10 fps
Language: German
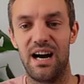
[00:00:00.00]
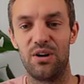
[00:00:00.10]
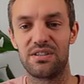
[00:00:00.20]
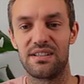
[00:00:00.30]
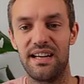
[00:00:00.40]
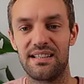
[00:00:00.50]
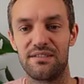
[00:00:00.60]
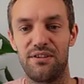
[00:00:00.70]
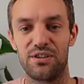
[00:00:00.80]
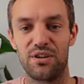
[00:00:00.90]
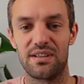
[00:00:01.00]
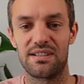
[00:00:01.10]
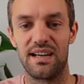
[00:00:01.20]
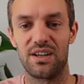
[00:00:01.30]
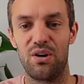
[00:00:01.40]
Außenkerze von
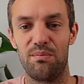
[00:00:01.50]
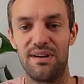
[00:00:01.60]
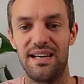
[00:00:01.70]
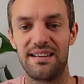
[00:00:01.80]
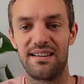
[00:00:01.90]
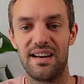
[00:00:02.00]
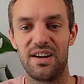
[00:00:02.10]
Donnerstag komplett